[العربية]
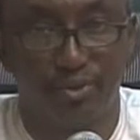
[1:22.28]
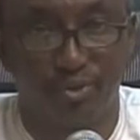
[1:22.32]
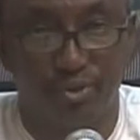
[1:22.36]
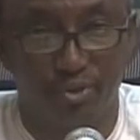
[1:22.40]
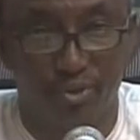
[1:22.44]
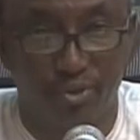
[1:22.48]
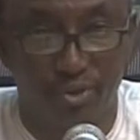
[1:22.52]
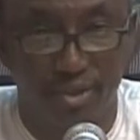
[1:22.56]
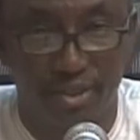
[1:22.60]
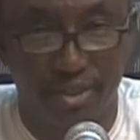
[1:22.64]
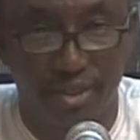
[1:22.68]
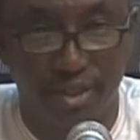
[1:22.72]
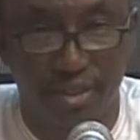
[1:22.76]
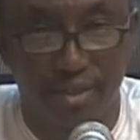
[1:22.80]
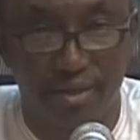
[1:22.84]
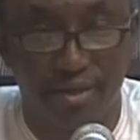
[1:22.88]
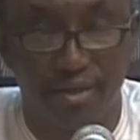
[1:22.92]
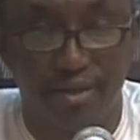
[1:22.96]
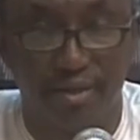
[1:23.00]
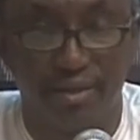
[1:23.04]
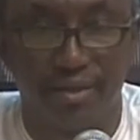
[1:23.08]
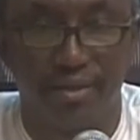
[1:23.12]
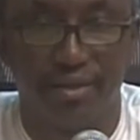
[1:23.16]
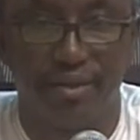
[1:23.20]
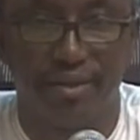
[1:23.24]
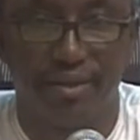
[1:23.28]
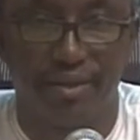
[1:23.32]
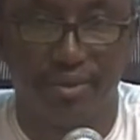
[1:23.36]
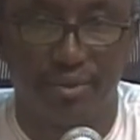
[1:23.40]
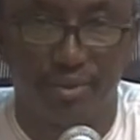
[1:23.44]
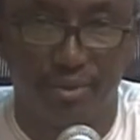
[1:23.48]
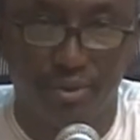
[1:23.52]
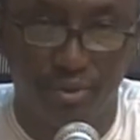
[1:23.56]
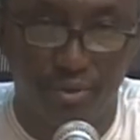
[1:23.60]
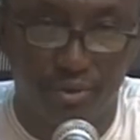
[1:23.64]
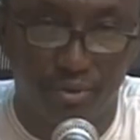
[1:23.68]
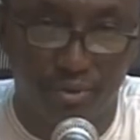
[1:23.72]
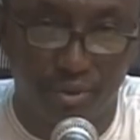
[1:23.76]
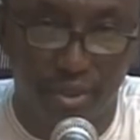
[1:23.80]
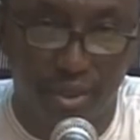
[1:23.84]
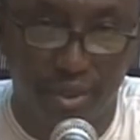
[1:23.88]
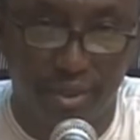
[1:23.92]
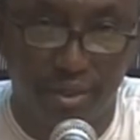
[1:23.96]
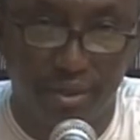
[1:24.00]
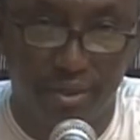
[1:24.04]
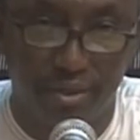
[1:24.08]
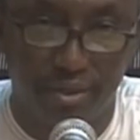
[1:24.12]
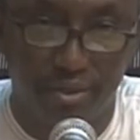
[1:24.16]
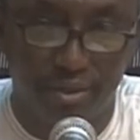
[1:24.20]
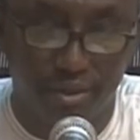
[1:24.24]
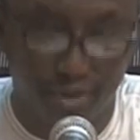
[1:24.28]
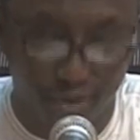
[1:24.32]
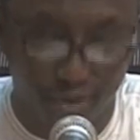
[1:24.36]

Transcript: البلاد ولا يمكن الاستهانة بها